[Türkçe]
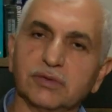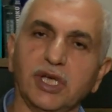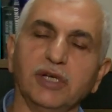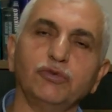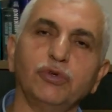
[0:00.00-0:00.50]

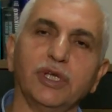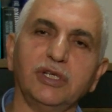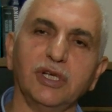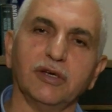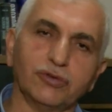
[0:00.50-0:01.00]
genel
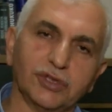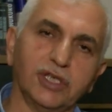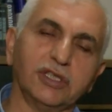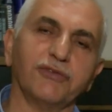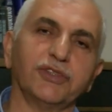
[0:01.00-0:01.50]
müdürleriyle
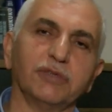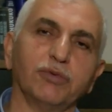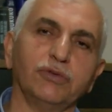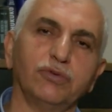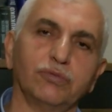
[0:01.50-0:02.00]
özellikle
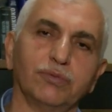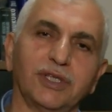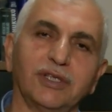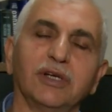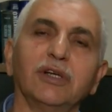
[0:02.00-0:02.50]
Fikret Bay
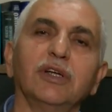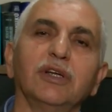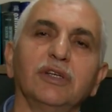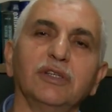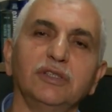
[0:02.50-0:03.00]

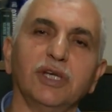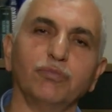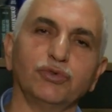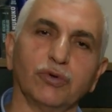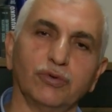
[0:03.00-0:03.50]
e,
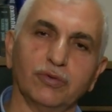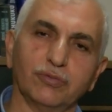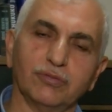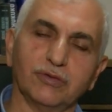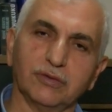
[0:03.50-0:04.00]
yapmış
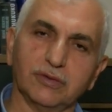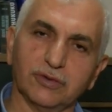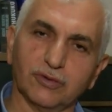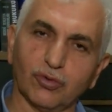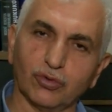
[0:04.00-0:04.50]
olduğum e,
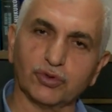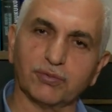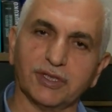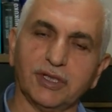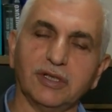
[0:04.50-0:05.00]

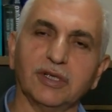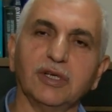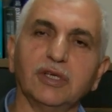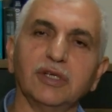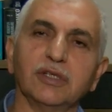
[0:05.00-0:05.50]
konuşmada
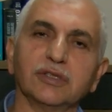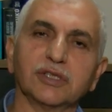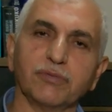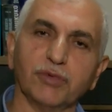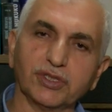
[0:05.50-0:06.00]
e,
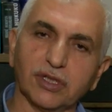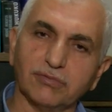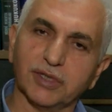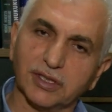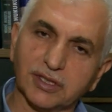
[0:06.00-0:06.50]
Sayın
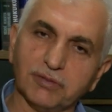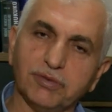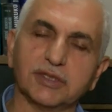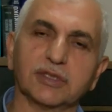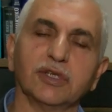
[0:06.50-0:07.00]
Başkanım dedi ki
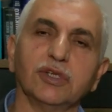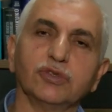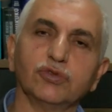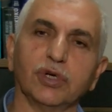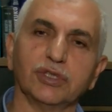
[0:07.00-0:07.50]
biz
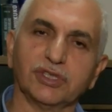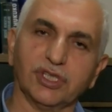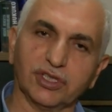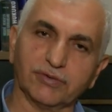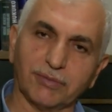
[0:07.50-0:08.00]
şu anda
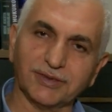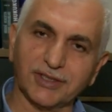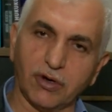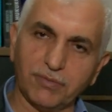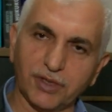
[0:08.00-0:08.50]

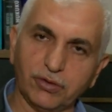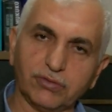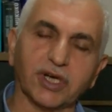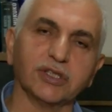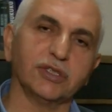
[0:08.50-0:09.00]
çalışmamız devam
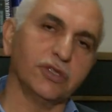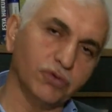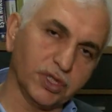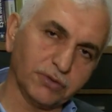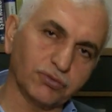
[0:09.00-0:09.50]
ediyor. Hakkında
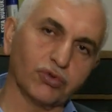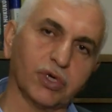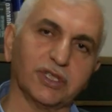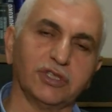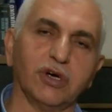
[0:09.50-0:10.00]
üretim
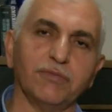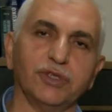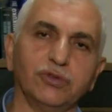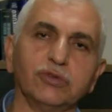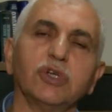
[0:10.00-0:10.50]
şu anda devam
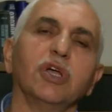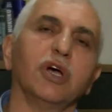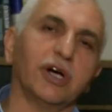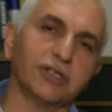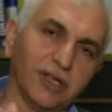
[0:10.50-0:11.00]
ediyor.
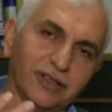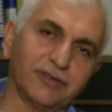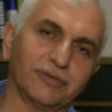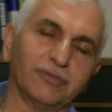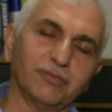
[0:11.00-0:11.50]
Harıl
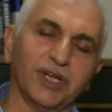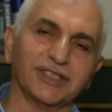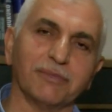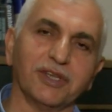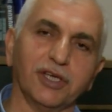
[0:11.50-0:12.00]
harıl
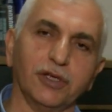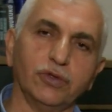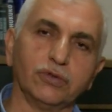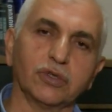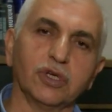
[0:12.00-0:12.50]
malzeme
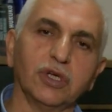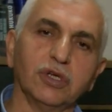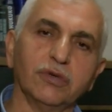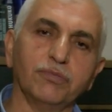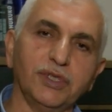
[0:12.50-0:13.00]
geliyor.
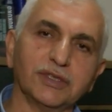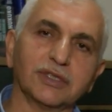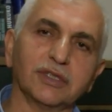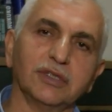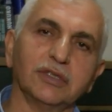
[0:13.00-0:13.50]
Biz